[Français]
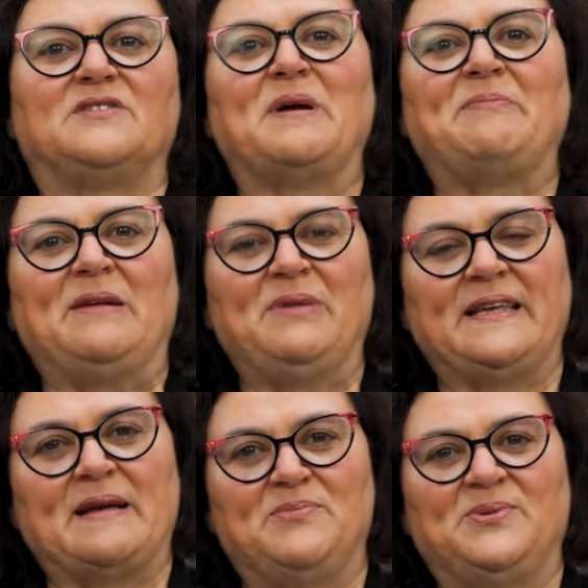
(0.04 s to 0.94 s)
Je m'appelle
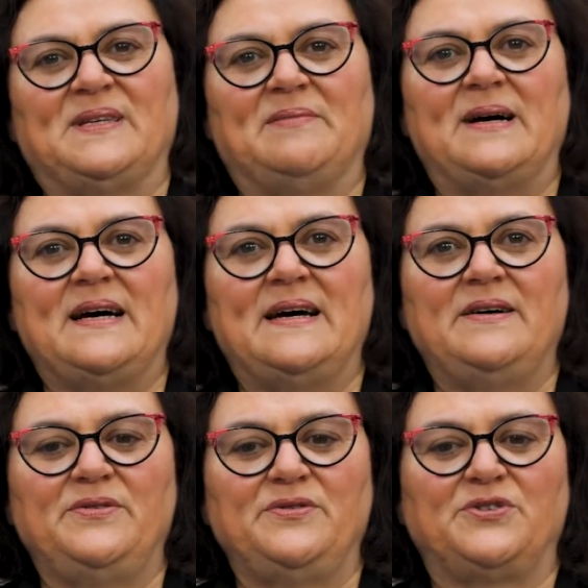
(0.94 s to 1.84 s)
Myriam Boussaba,
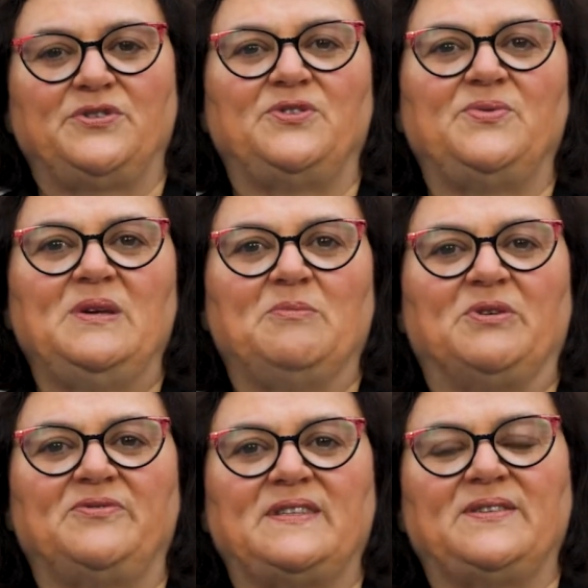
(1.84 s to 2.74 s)
euh, je suis
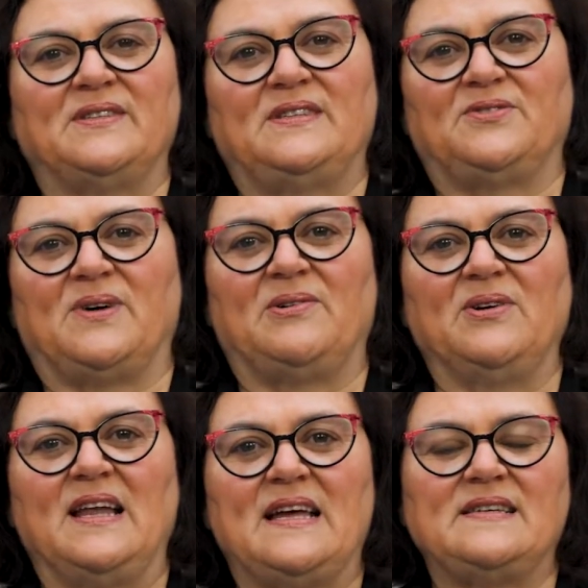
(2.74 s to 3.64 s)
professeure d'histoire
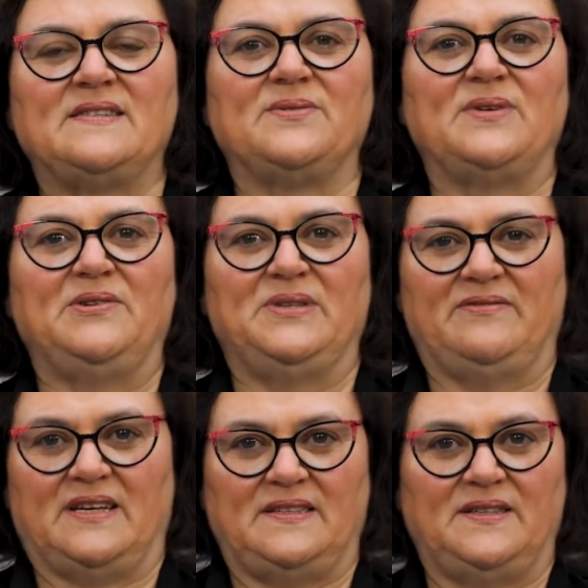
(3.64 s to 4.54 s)
anglaise euh, à
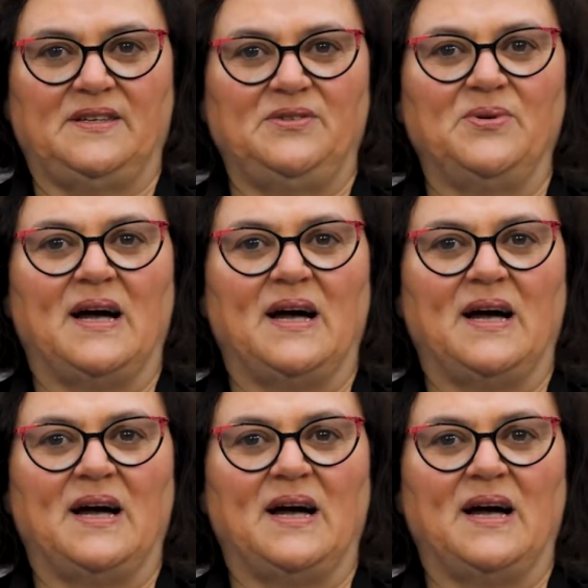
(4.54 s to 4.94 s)
l'Université du